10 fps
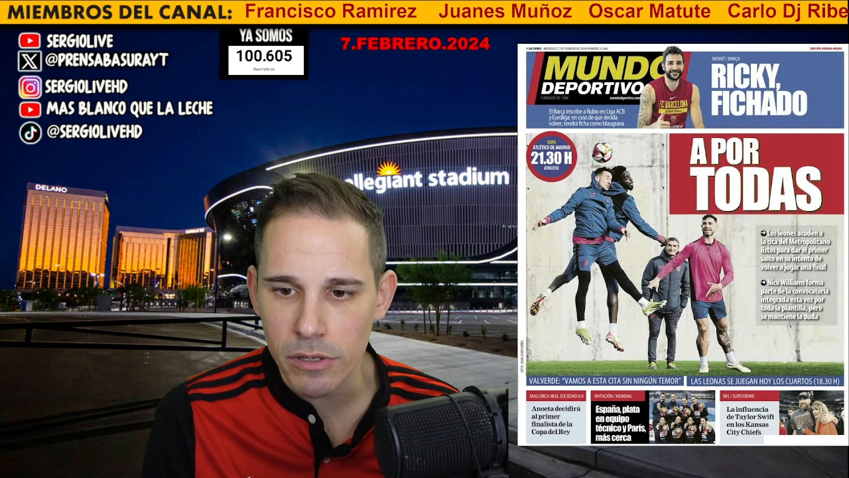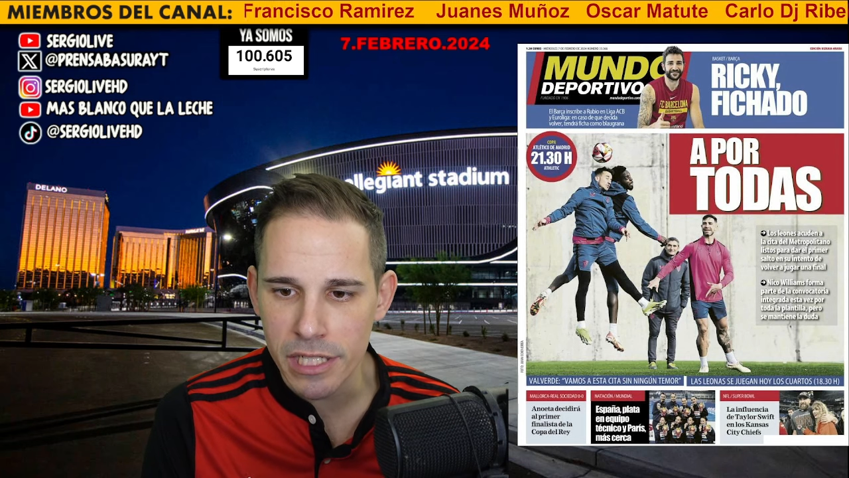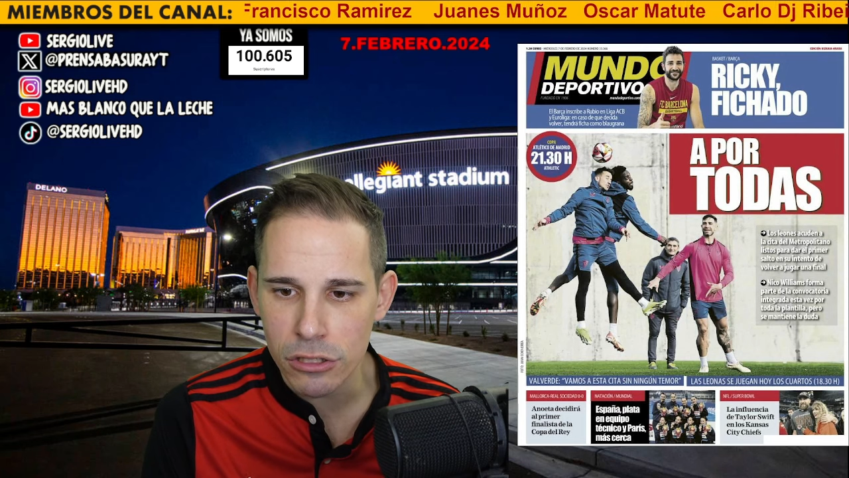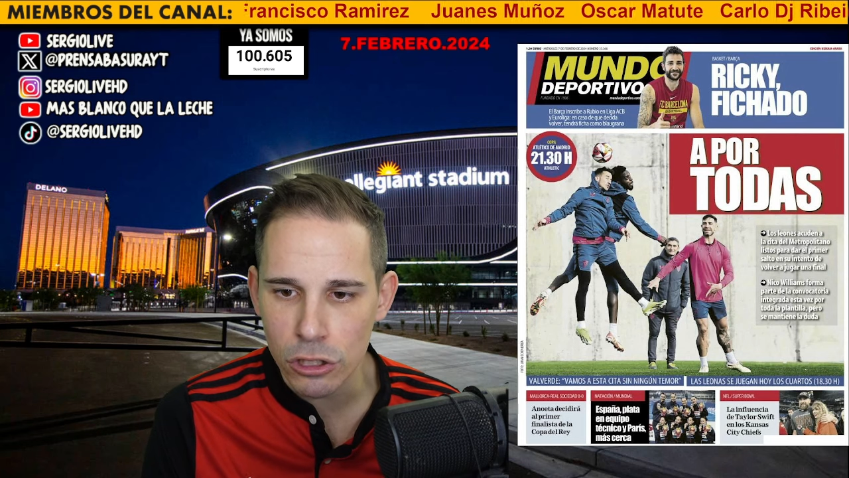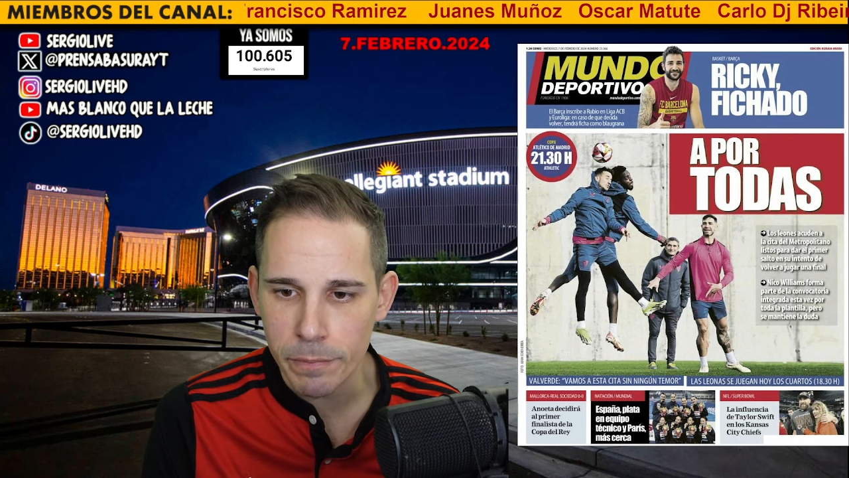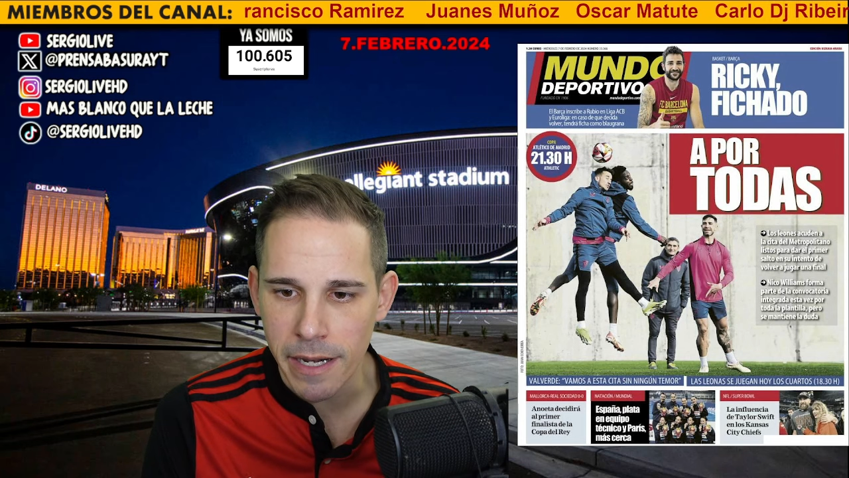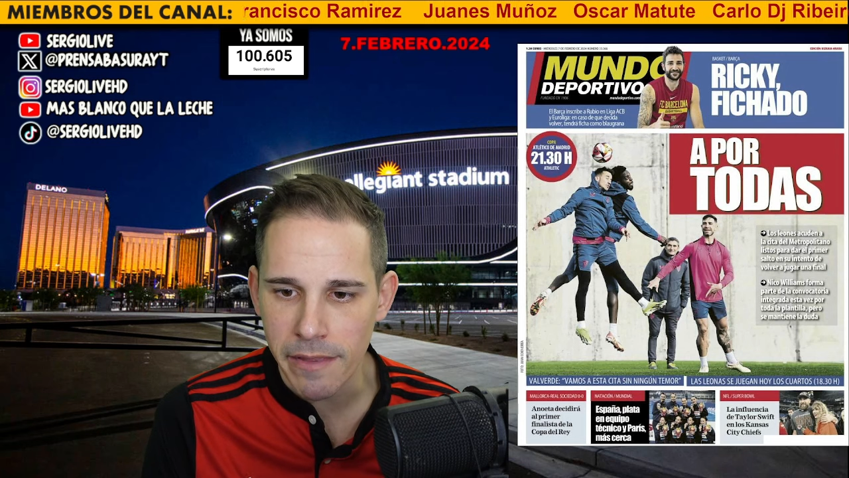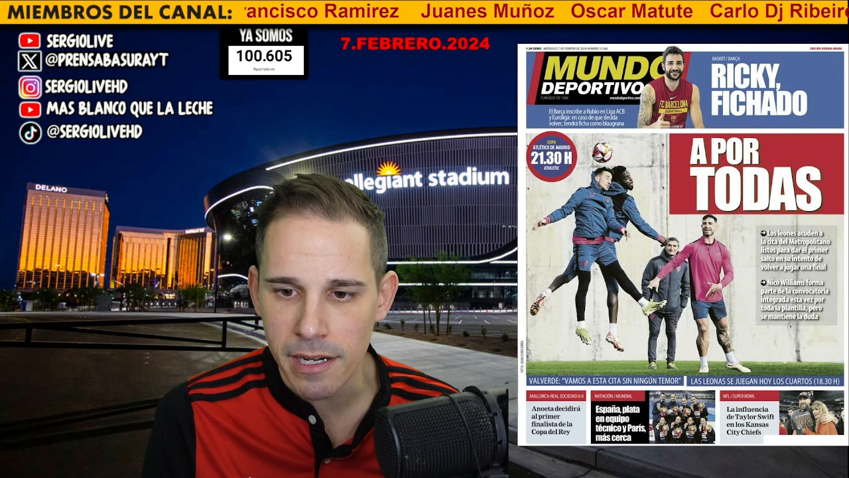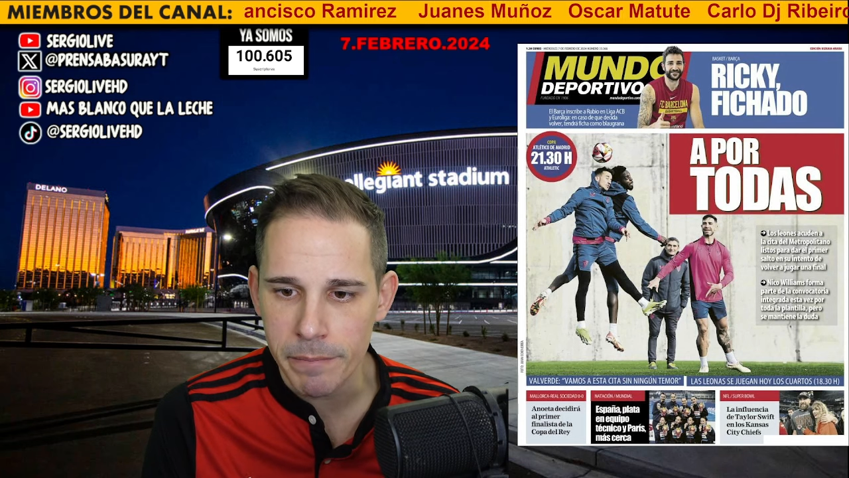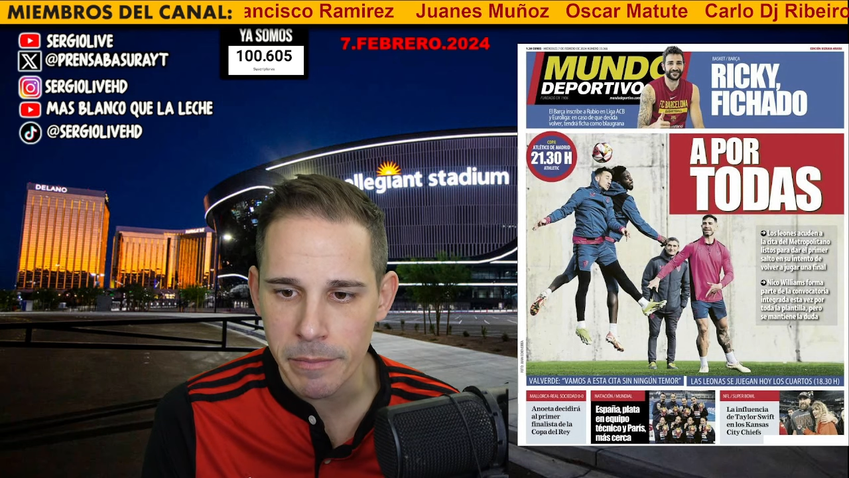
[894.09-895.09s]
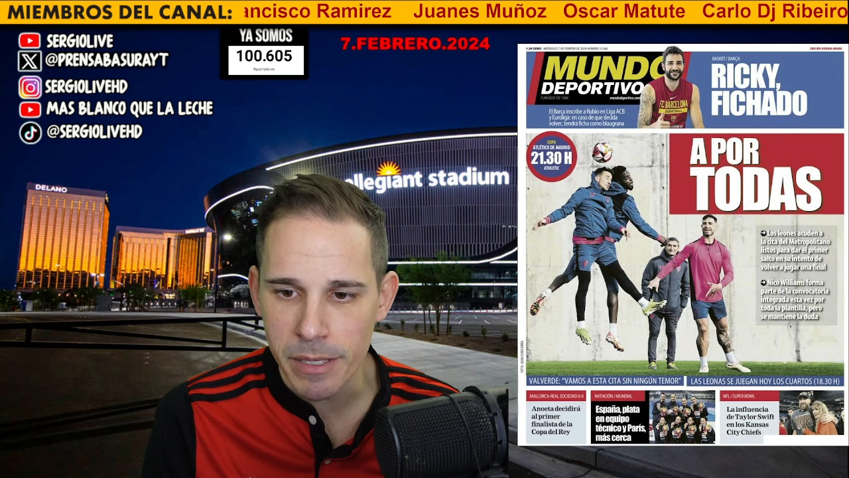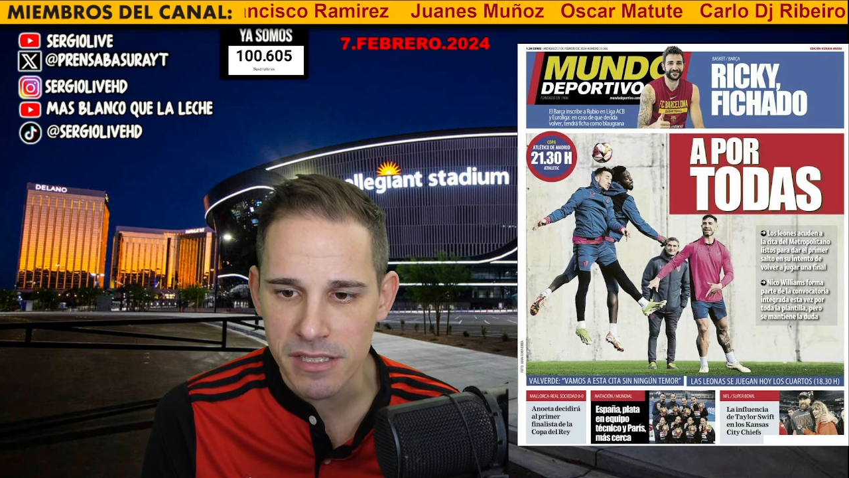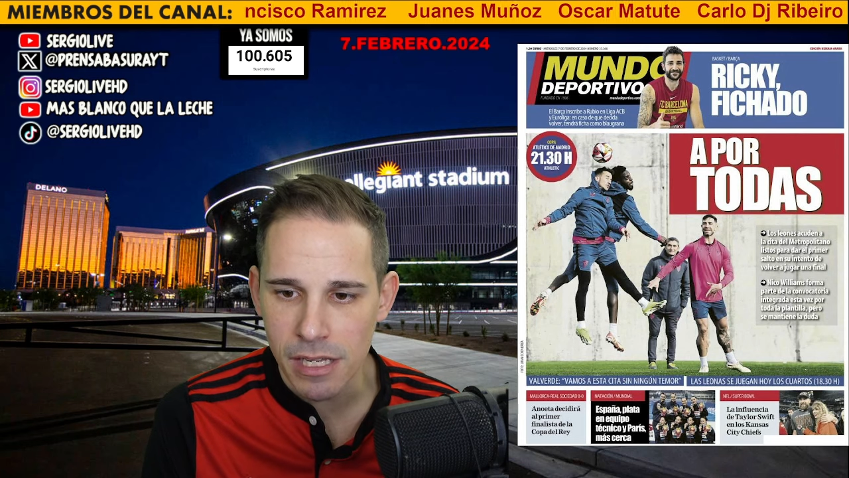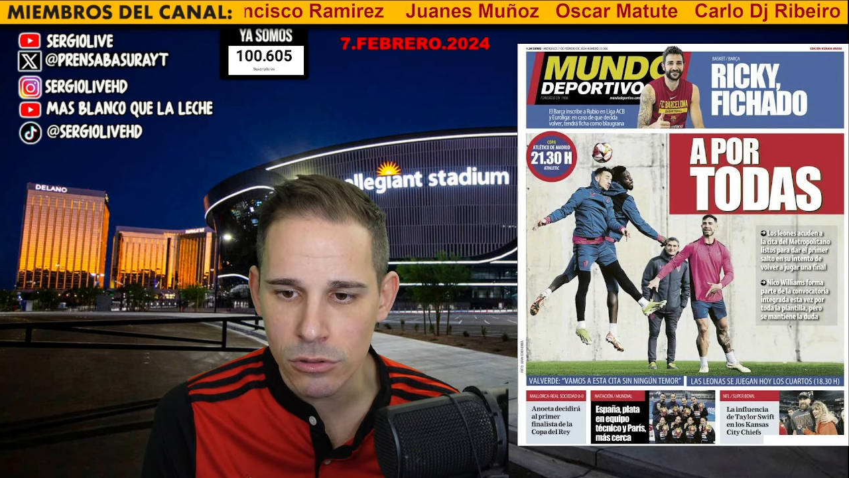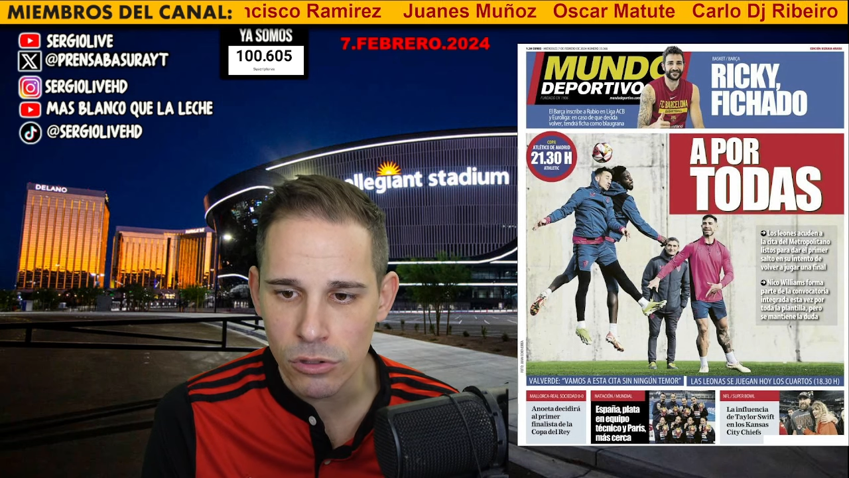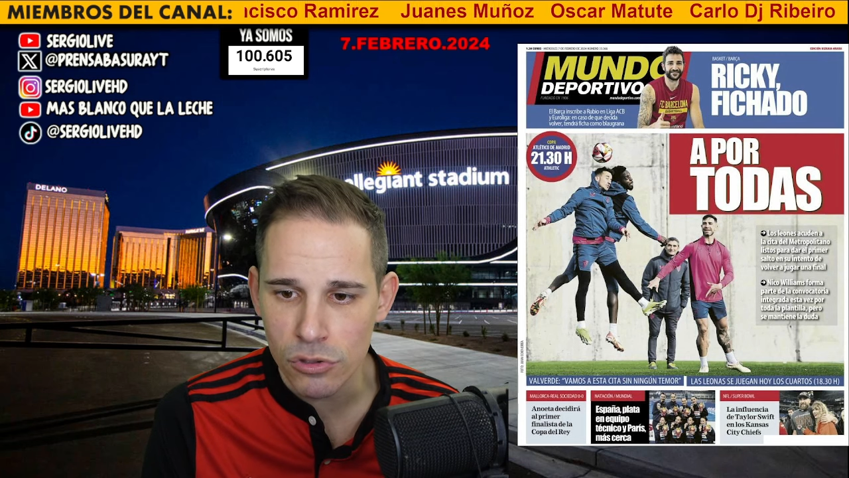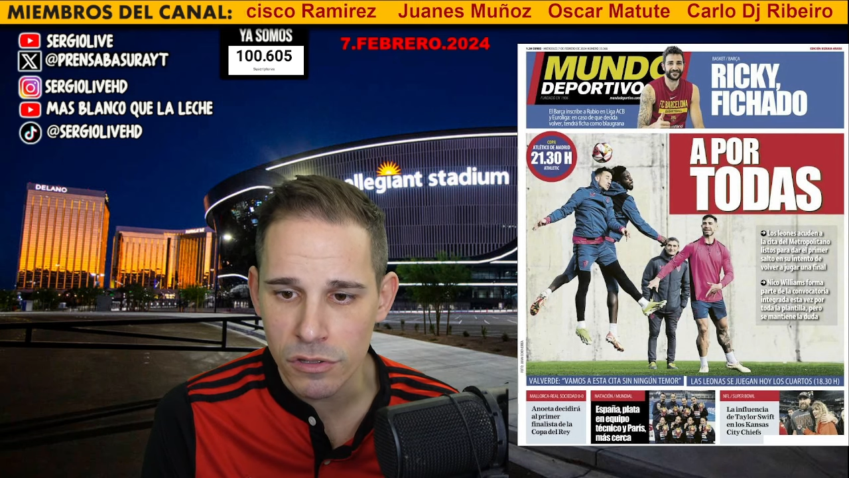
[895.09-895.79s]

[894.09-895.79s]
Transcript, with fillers: listos para dar el primer salto en su